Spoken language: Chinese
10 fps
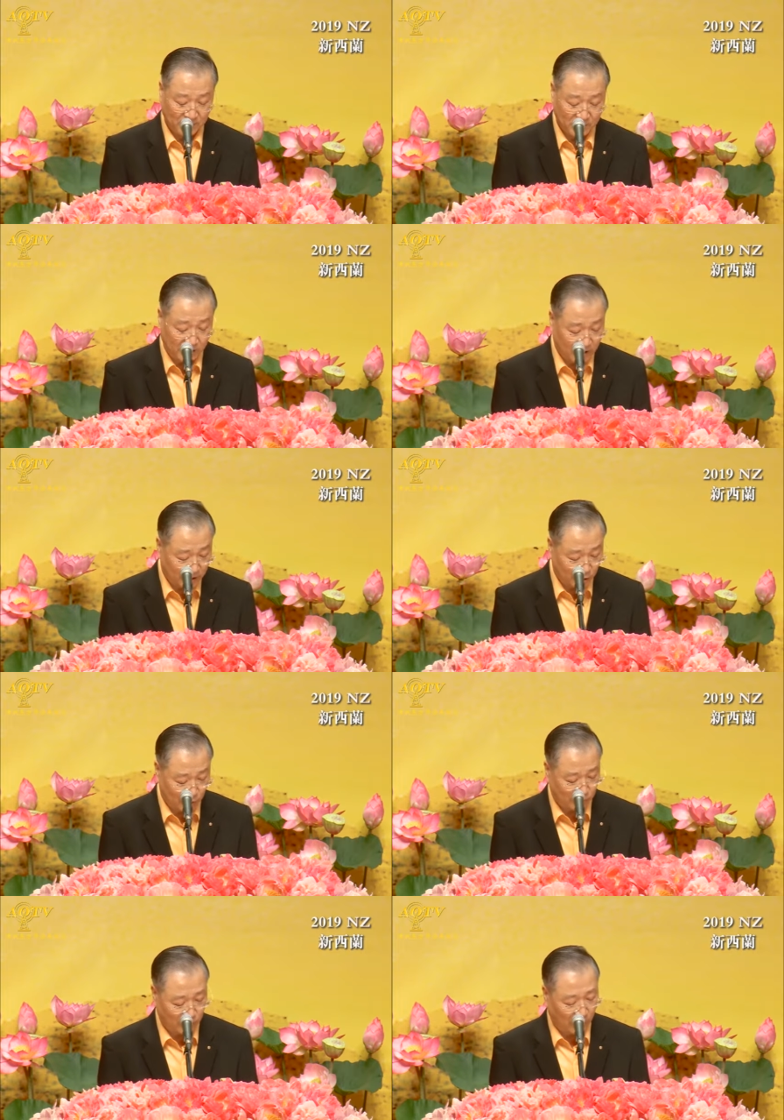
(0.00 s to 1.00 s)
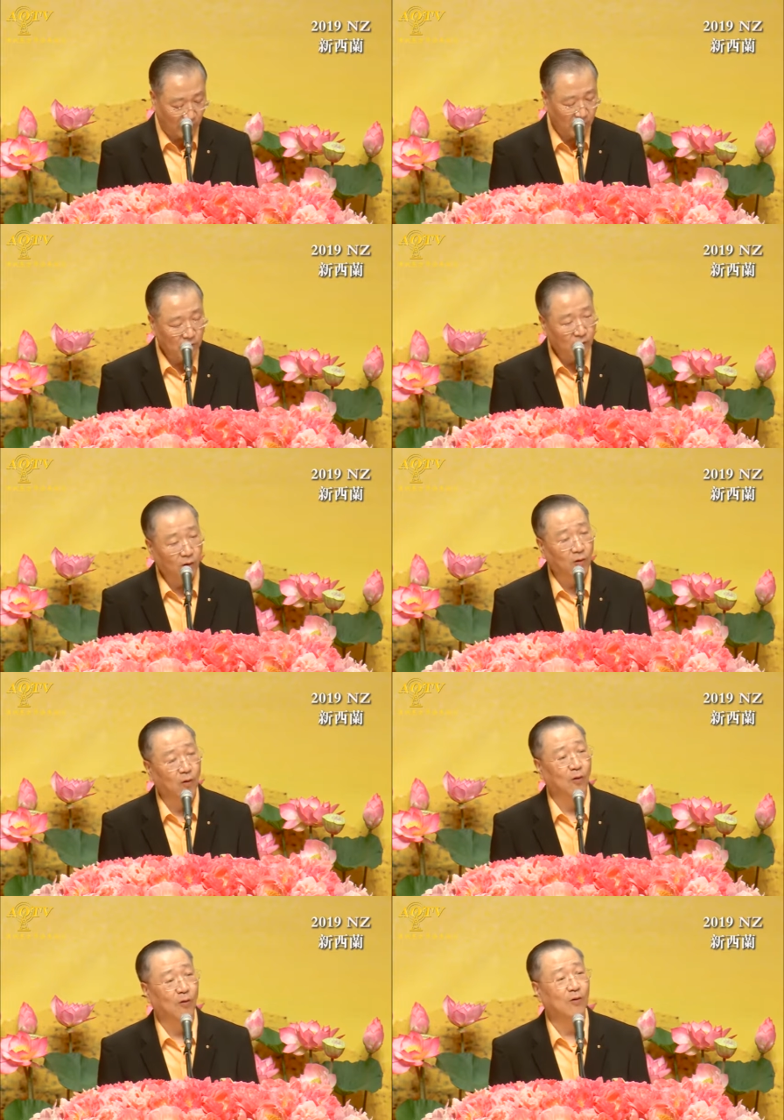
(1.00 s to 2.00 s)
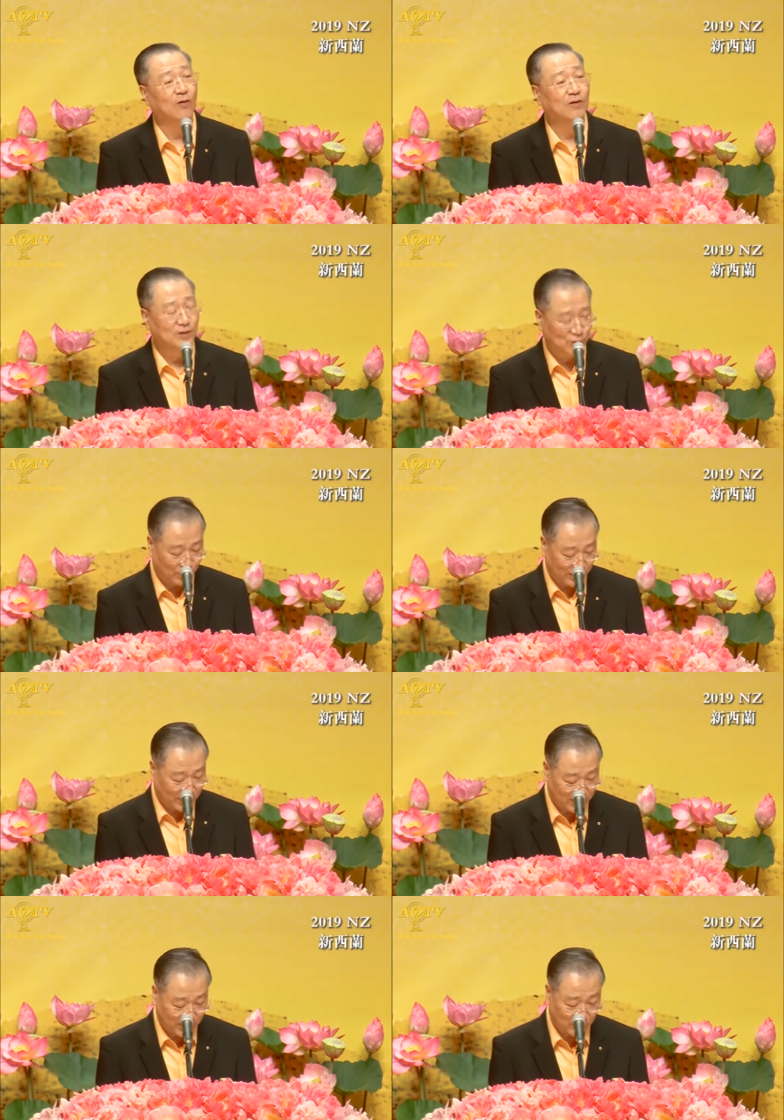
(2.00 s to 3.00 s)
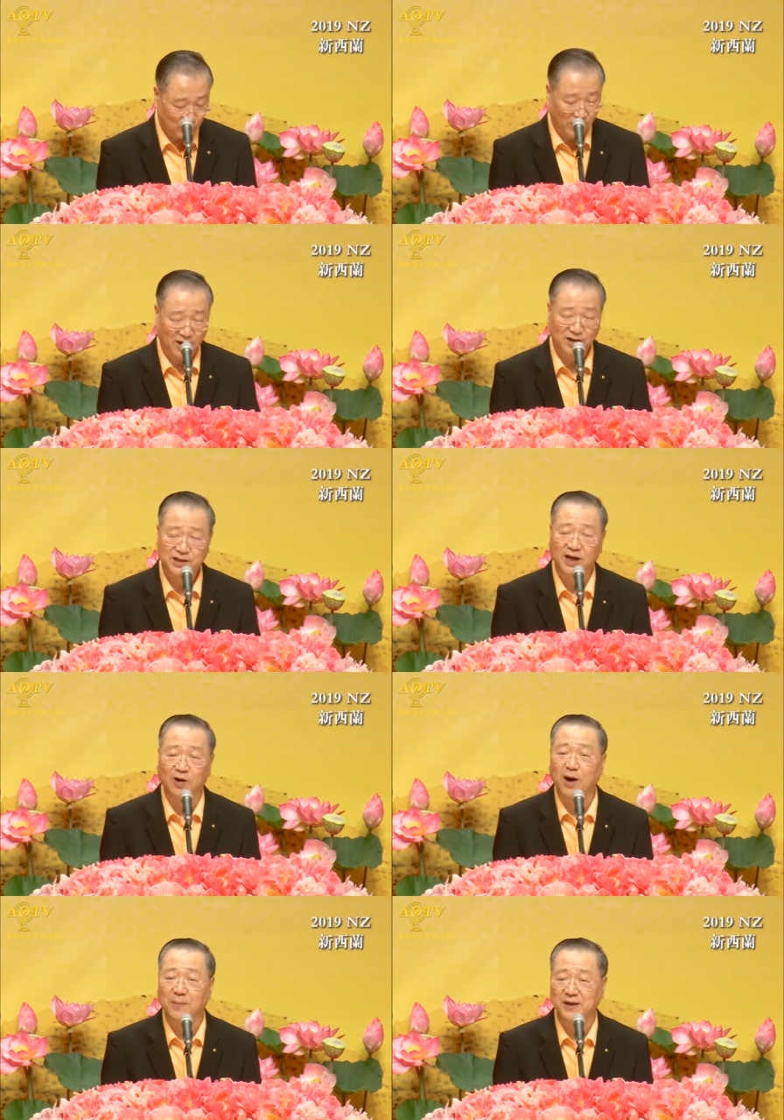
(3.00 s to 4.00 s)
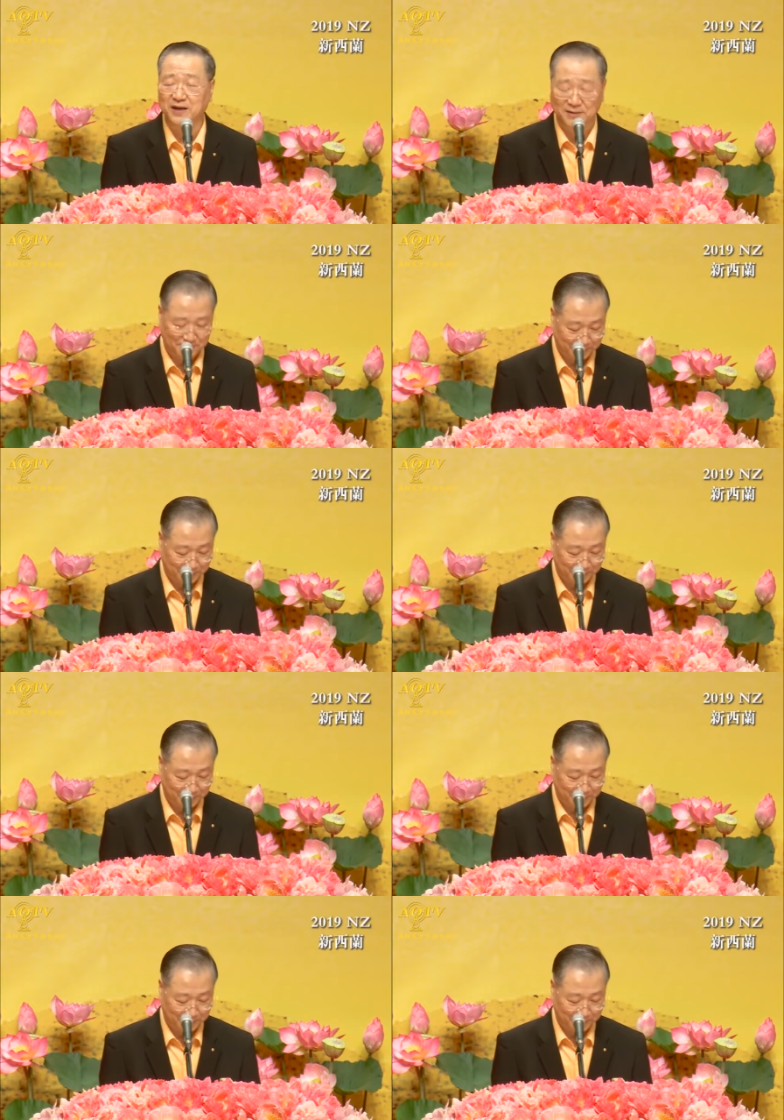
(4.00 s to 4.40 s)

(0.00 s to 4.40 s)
这人又悟道，哦，水的形状像花瓶。